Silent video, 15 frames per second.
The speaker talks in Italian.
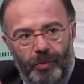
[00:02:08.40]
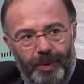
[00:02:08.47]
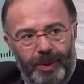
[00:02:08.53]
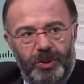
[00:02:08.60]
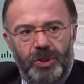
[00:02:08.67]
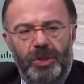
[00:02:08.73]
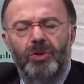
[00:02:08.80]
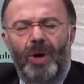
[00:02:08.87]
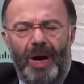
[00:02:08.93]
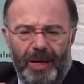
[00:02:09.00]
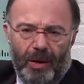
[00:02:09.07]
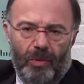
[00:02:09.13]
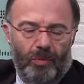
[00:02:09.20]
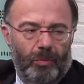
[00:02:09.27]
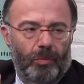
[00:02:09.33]
preciso,
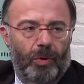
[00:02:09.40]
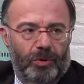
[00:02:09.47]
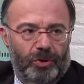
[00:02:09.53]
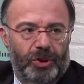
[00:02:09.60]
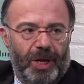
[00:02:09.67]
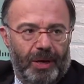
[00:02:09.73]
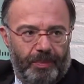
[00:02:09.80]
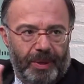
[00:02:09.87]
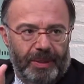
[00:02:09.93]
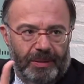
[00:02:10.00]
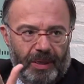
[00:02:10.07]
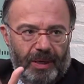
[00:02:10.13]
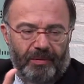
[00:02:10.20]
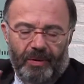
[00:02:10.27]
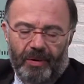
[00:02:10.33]
anche con un buon share, perché
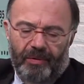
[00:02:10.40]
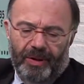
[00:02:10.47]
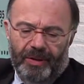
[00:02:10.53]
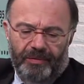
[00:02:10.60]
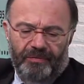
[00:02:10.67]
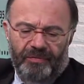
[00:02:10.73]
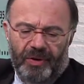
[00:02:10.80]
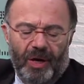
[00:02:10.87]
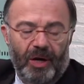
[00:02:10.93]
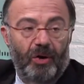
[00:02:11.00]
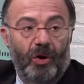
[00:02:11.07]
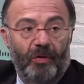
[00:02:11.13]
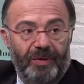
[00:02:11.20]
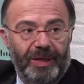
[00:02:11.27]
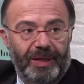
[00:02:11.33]
eravamo arrivati fino al
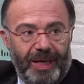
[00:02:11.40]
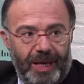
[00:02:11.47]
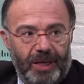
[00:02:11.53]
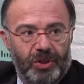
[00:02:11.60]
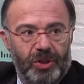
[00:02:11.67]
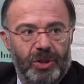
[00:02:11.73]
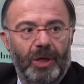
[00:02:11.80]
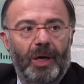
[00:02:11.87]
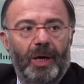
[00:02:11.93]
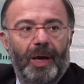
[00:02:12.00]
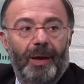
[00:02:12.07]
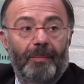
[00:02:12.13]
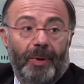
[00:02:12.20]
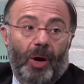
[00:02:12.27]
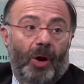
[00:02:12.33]
9 e il 10,
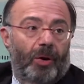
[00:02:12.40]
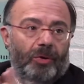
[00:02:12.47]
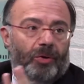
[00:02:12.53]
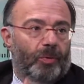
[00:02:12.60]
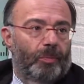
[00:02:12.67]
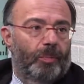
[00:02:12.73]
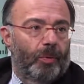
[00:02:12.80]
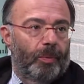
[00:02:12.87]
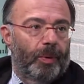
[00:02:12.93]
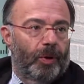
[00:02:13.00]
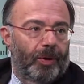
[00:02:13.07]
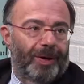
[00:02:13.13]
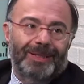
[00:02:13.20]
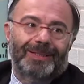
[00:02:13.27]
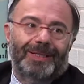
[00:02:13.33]
però di un
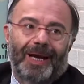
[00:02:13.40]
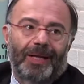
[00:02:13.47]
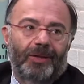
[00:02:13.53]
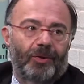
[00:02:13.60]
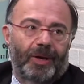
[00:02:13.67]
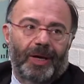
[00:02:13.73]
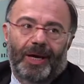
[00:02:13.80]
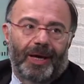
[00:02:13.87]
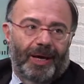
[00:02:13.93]
pubblico ristretto che